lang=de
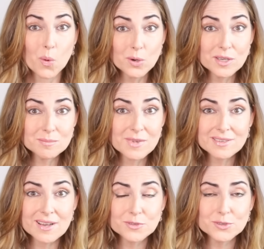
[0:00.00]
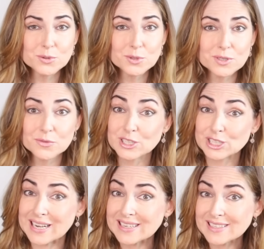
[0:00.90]
Oder man kann versuchen,
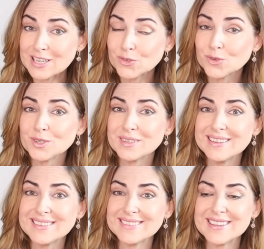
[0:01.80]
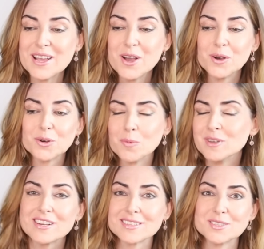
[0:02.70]
Verständnis für diesen
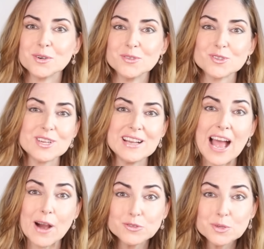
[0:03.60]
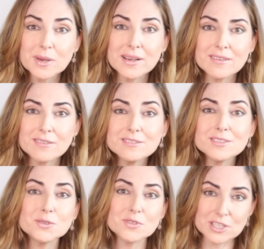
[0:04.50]
Kommunikationsstil aufzubringen
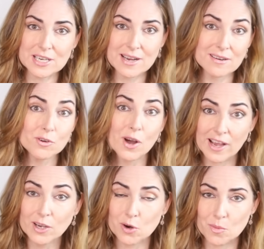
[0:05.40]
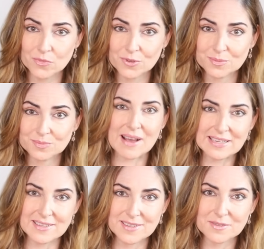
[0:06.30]
und zu verstehen, woher er kommt.
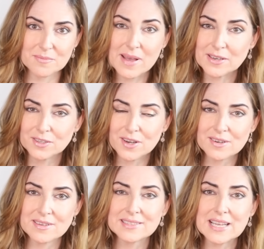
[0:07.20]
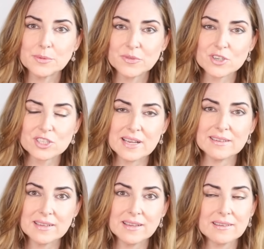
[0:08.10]
Zweitens, Männer können
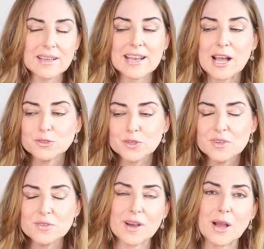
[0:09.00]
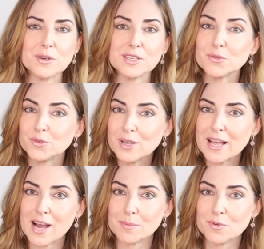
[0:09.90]
selbstverständlich genauso wie Frauen
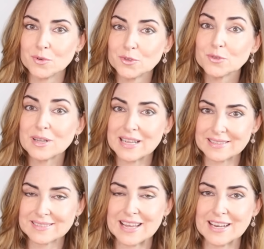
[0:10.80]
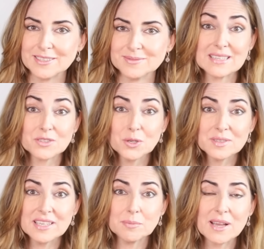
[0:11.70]
Gefühle haben und verletzt sein. Es
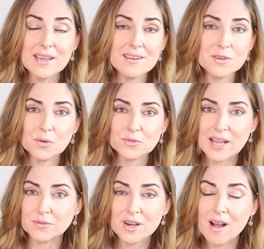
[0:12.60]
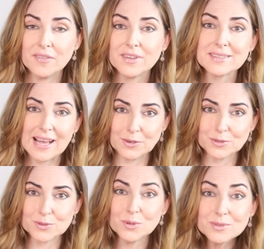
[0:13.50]
drückt sich bei ihnen oft einfach anders
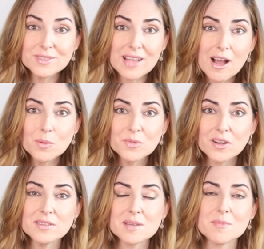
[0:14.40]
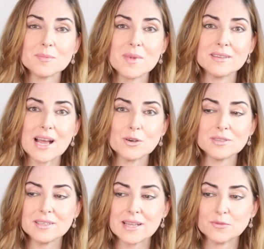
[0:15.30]
aus. Und darum sollte man Männer auch
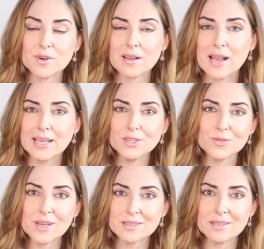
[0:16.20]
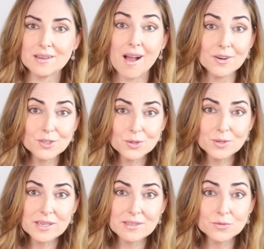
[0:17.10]
nicht einfach leichtfertig
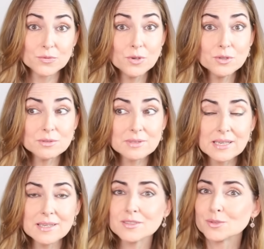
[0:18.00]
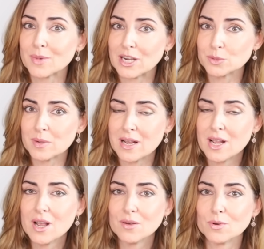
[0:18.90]
anschuldigen für Dinge zum Beispiel,
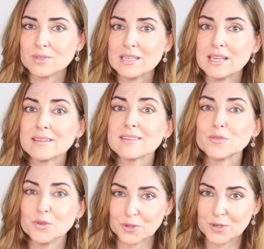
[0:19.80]
wo sie nichts dafür